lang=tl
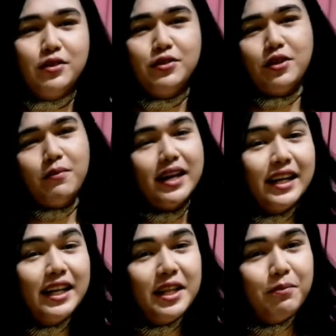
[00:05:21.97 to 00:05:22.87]
So, sobrang
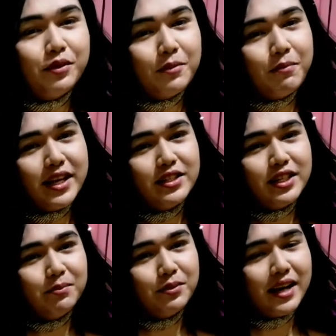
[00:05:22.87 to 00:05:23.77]
ganda po ng
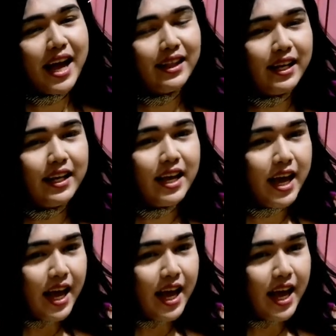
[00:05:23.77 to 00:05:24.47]
bedsheet po natin.